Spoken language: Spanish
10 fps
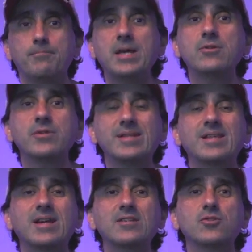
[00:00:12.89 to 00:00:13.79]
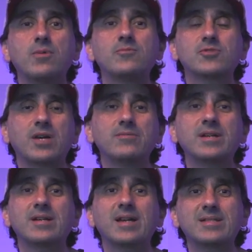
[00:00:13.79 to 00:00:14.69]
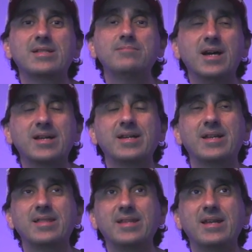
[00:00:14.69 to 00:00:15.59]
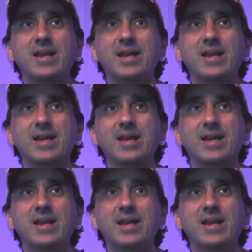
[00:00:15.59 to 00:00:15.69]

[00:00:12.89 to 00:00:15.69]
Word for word: pero en este caso vamos a ver las imágenes de